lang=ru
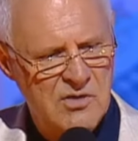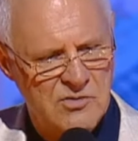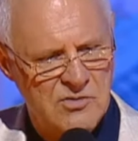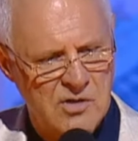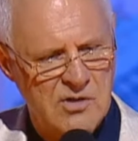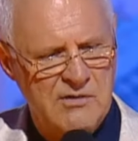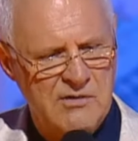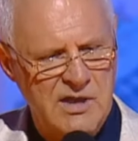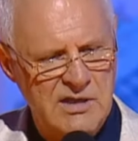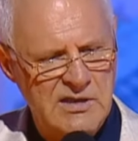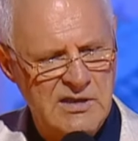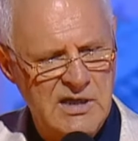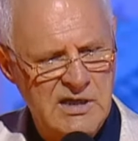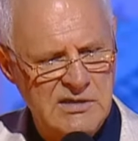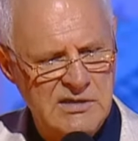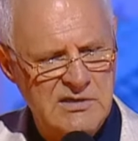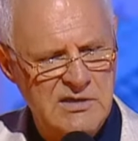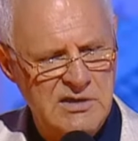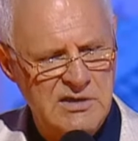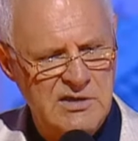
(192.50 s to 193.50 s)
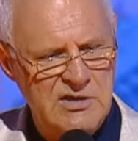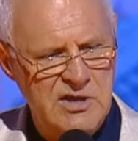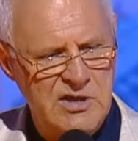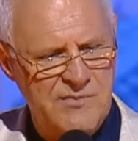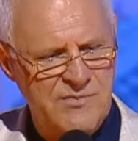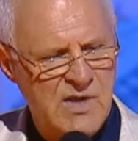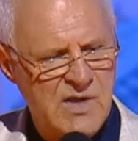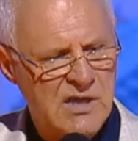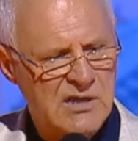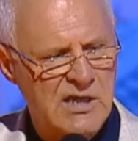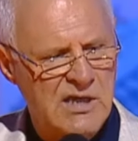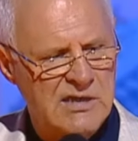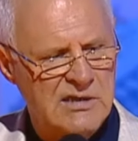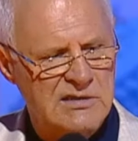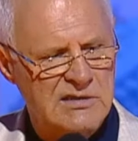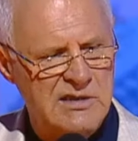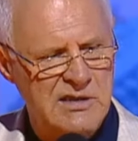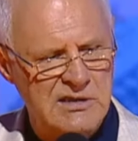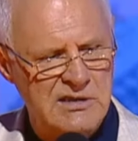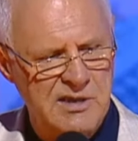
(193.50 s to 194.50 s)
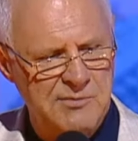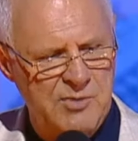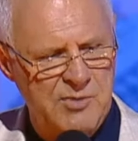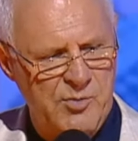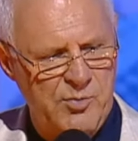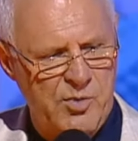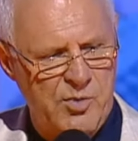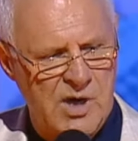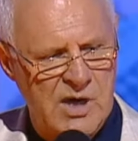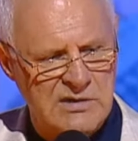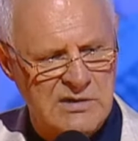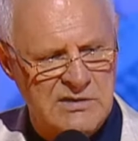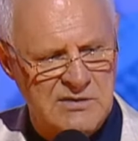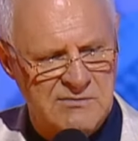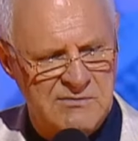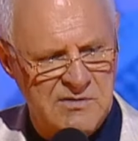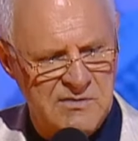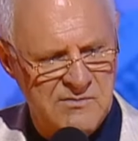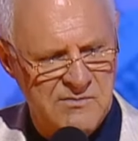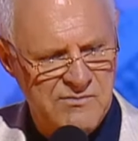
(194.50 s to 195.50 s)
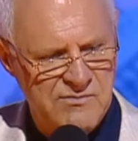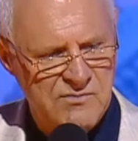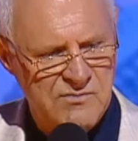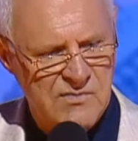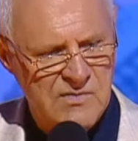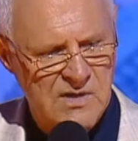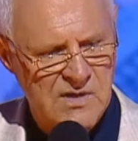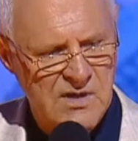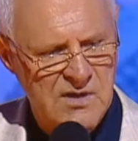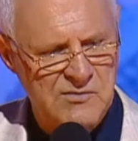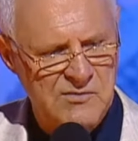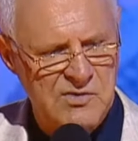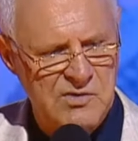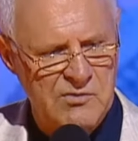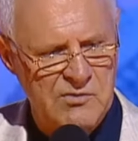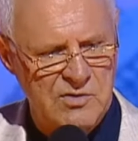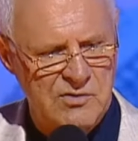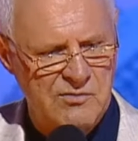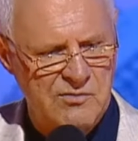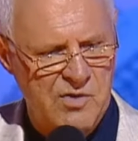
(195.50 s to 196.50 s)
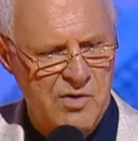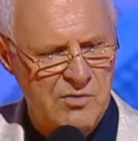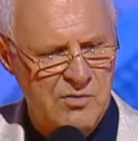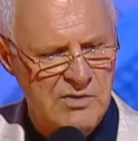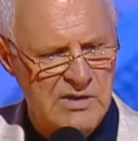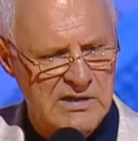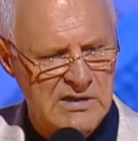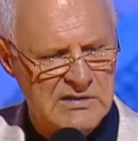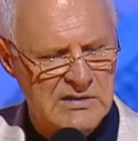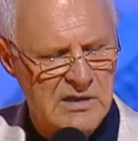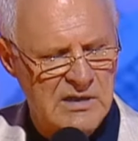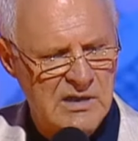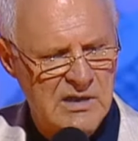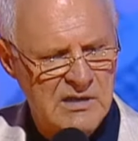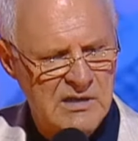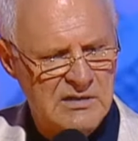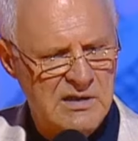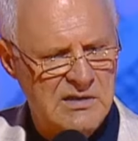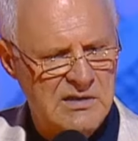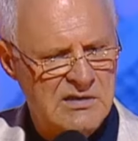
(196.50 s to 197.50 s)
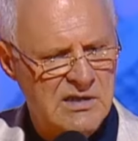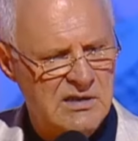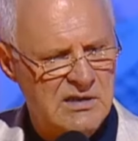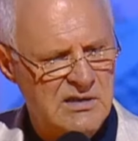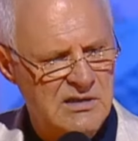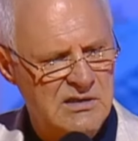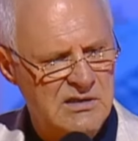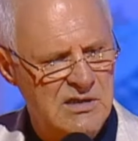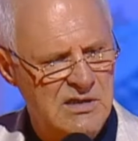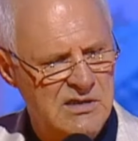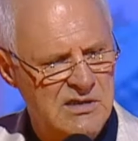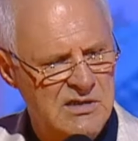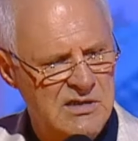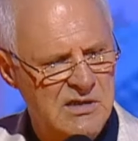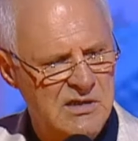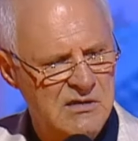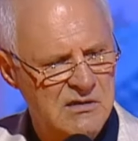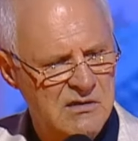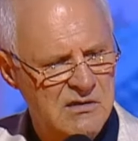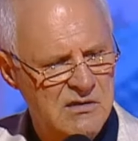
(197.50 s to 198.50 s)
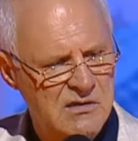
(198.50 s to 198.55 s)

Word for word: Но, говорят, есть нищие. Даже среди папуасов. И всего двое у нас, значит, один нищий.